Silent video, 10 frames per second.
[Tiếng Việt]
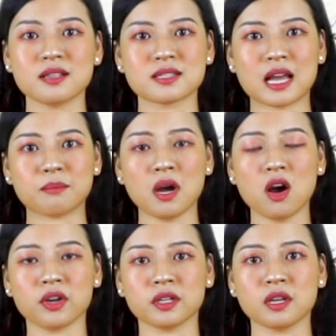Dám
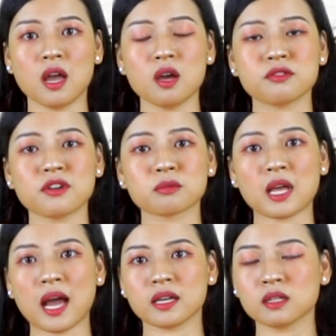hỏi, phong
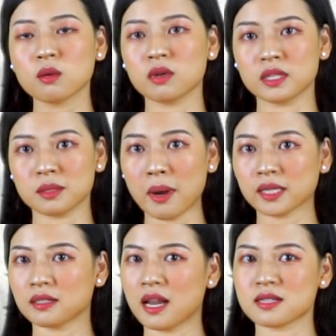thái của Lý Bạch
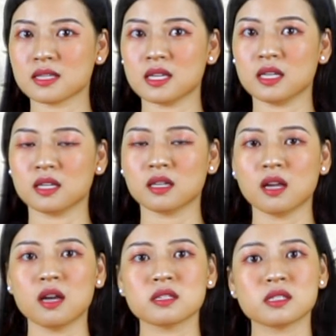là gì?
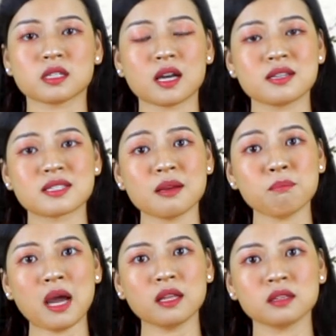Chỉ cần
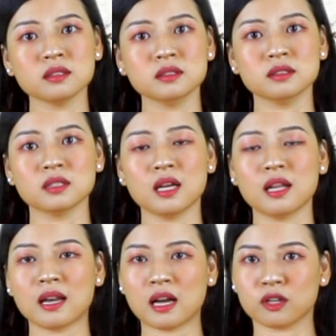dăm ba từ
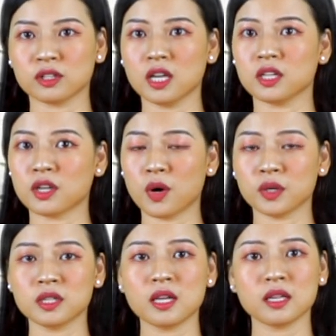là có thể
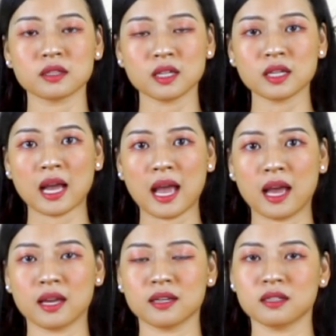nói lên tất cả.
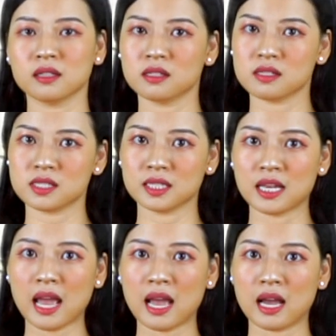Chính
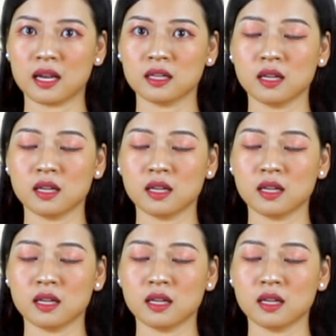là